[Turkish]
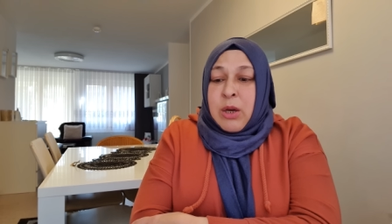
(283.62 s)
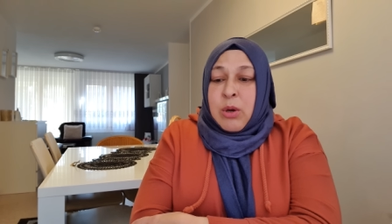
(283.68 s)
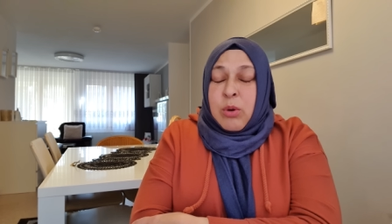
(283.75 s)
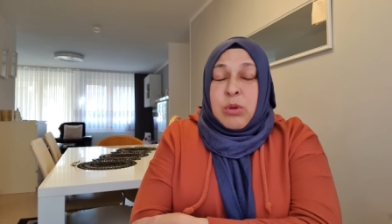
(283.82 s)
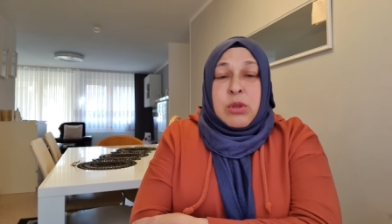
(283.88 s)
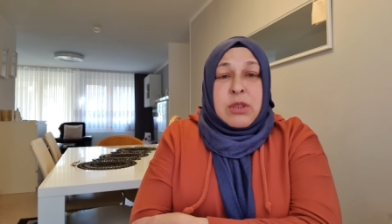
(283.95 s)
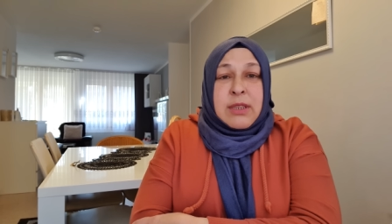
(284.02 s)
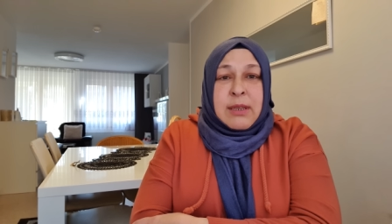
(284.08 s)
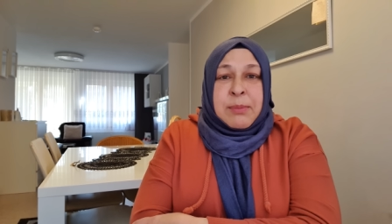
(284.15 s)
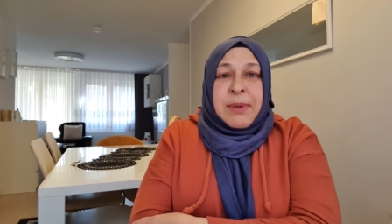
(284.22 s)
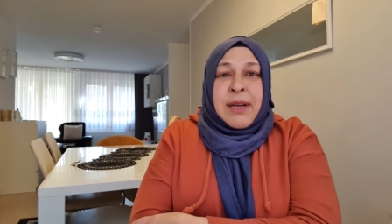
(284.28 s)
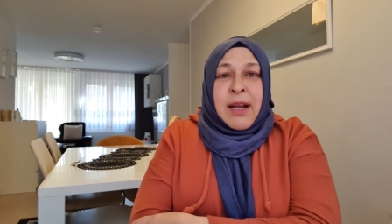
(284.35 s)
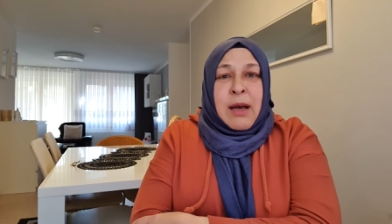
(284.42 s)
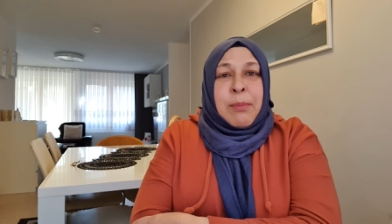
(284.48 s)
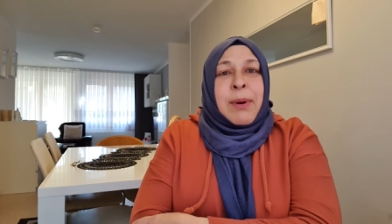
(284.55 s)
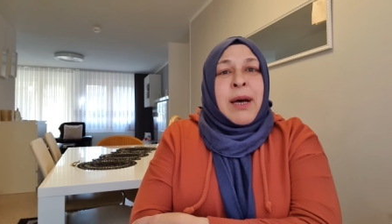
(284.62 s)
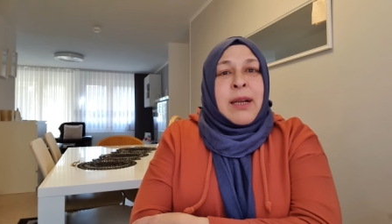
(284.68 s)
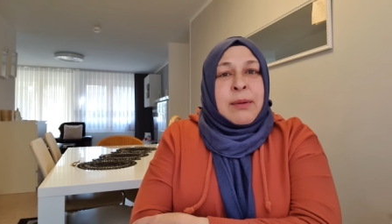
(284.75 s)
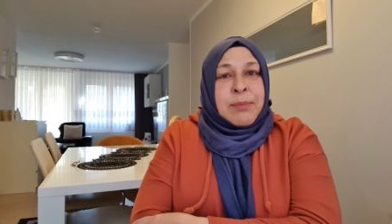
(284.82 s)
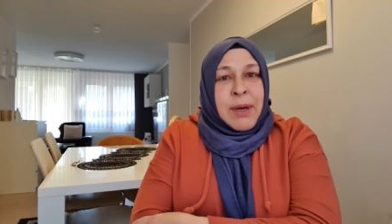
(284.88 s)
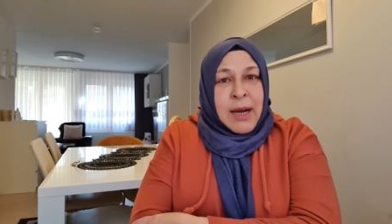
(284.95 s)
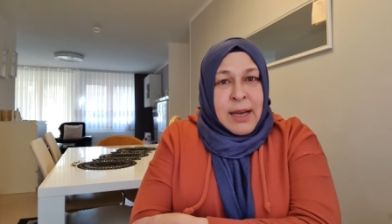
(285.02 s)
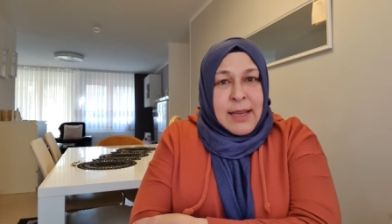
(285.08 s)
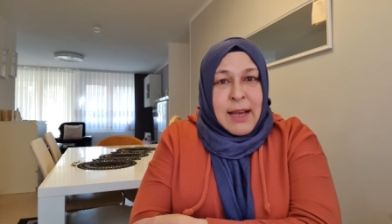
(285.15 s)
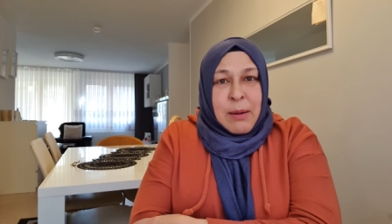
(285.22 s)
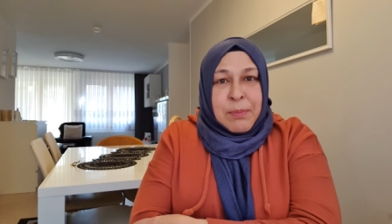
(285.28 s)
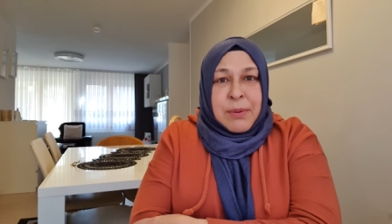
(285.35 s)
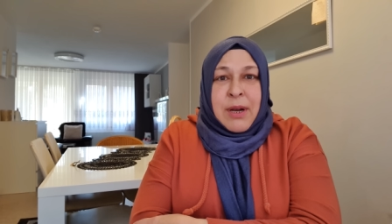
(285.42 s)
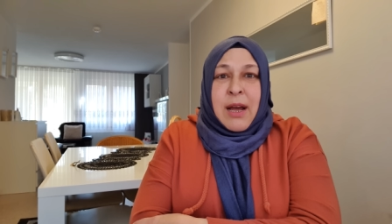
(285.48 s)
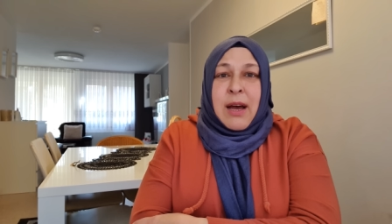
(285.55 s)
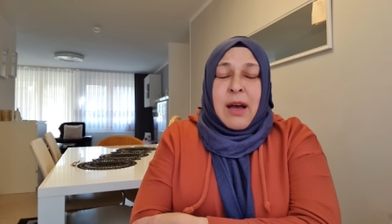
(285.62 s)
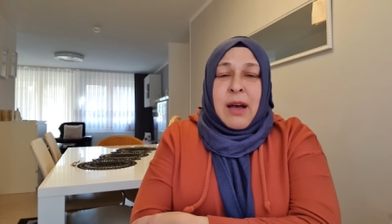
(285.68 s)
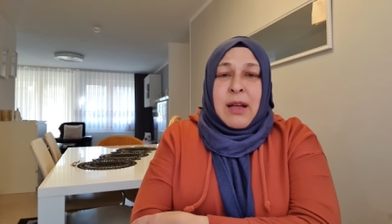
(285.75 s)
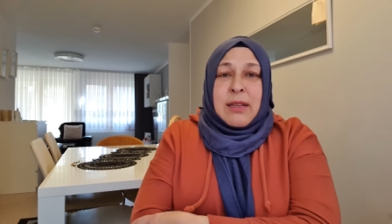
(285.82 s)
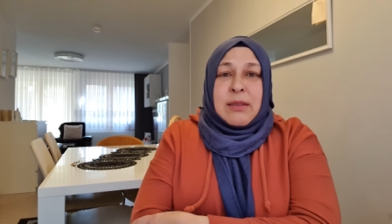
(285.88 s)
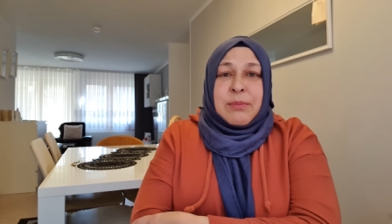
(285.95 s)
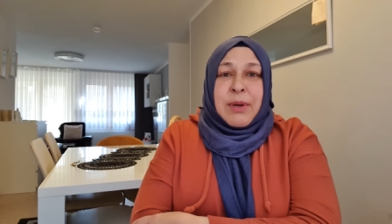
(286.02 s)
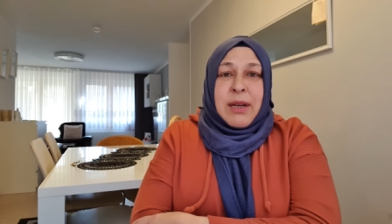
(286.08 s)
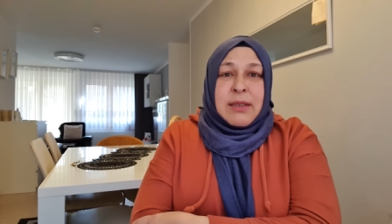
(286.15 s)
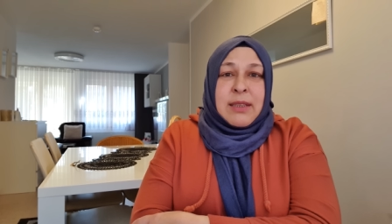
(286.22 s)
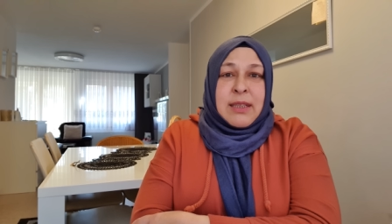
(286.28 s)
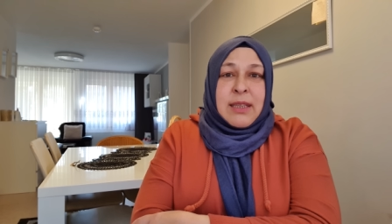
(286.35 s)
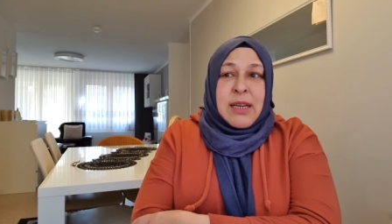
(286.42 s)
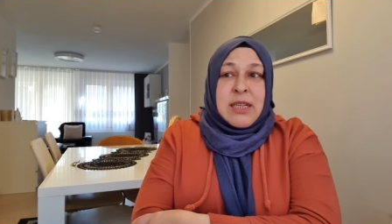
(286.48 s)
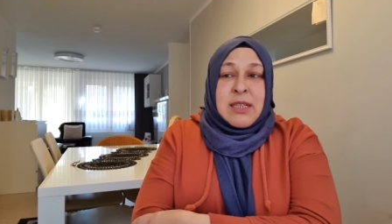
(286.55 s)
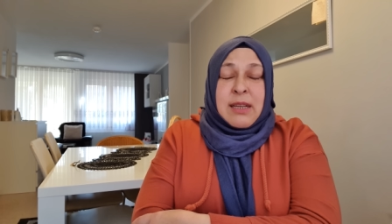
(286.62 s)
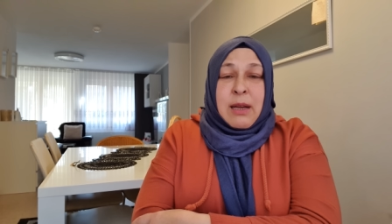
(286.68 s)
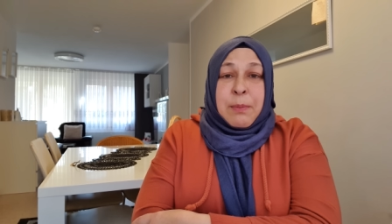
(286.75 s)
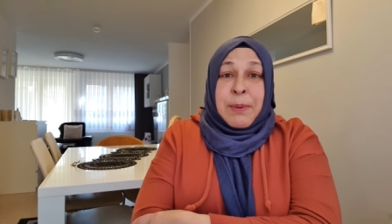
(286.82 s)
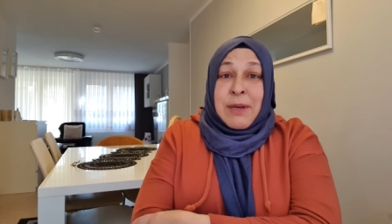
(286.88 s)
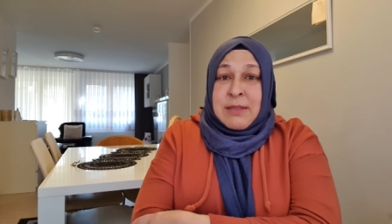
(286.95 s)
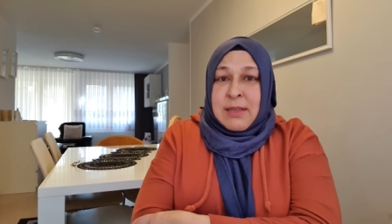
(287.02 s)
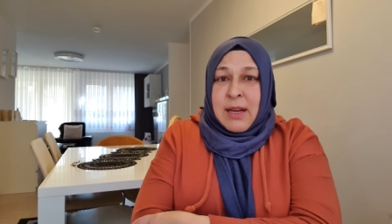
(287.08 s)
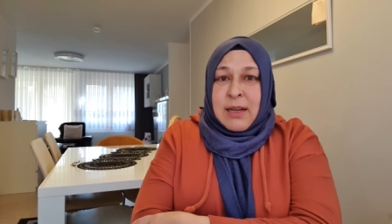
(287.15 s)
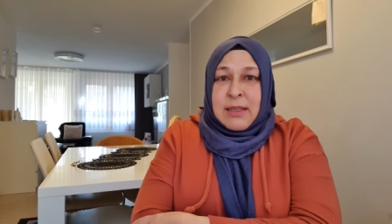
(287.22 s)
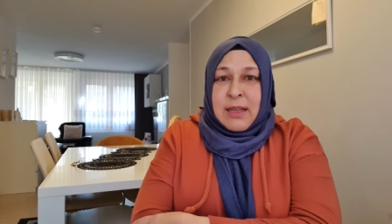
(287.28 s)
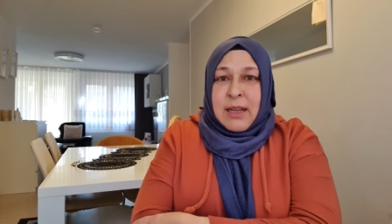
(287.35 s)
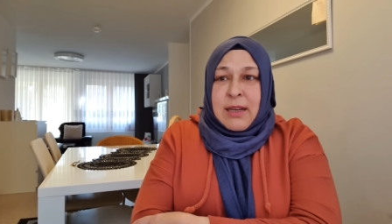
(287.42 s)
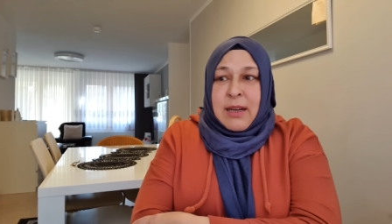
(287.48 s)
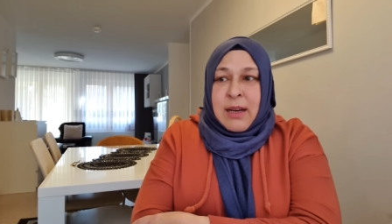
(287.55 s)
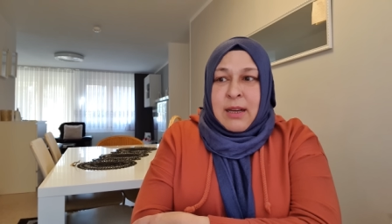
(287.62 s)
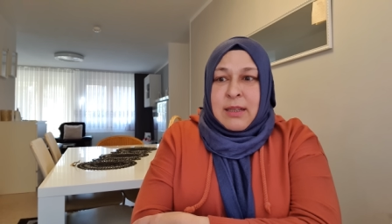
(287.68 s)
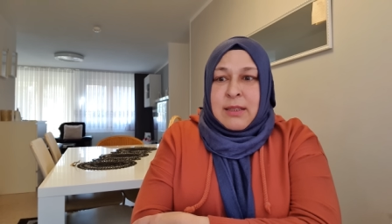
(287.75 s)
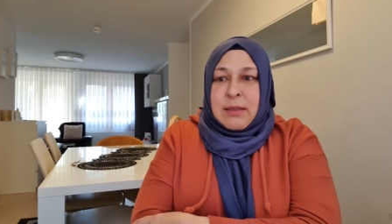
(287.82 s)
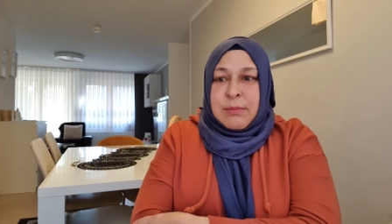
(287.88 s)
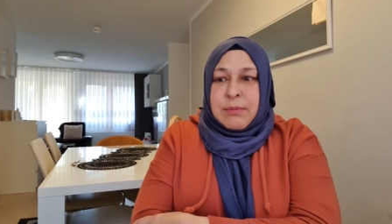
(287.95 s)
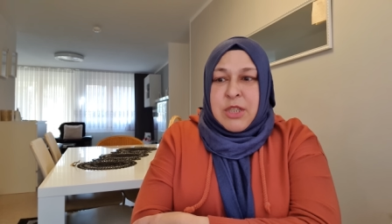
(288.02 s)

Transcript: Onunla beraber bağ yaprağı aldım arkadaşlar. Pazardan aldım.